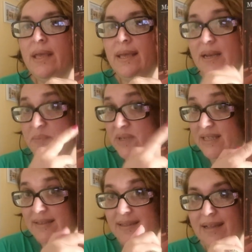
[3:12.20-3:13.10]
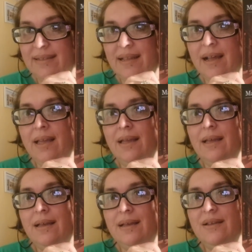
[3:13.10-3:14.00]
rappresentata
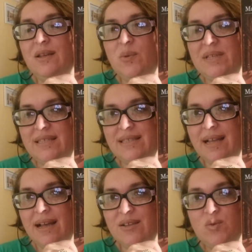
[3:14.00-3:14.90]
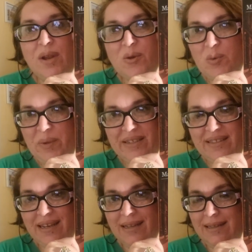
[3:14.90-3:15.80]
eh, in questa, sulla
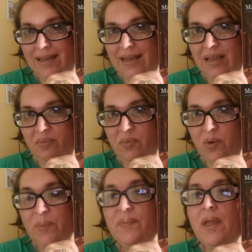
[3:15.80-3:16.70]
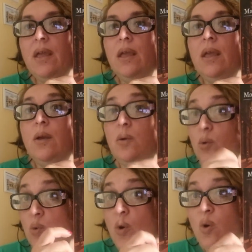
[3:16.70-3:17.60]
copertina del libro
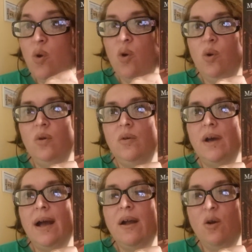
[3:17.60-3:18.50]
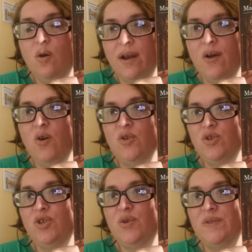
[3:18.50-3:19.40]
luogo oh, ancora
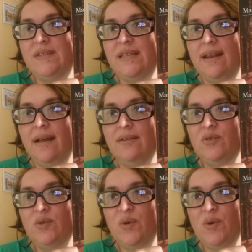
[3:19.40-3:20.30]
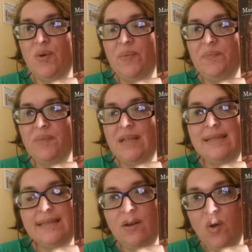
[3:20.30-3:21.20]
oggi considerato mm,
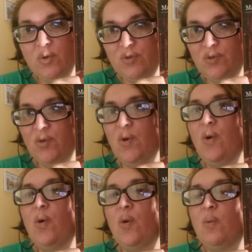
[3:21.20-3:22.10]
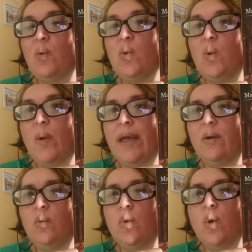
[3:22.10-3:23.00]
il salotto o comunque
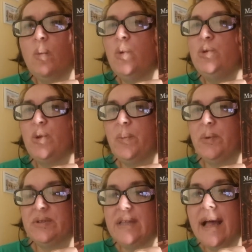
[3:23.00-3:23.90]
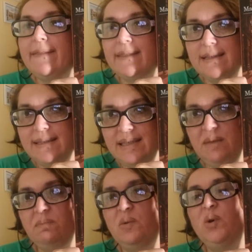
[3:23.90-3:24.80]
un luogo molto importante,
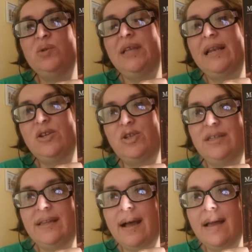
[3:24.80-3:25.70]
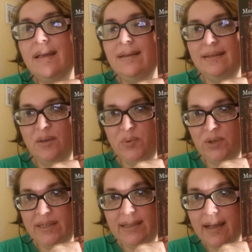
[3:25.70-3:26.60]
simbolo della città
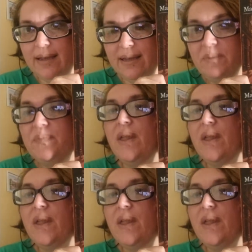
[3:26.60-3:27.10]
napoletana.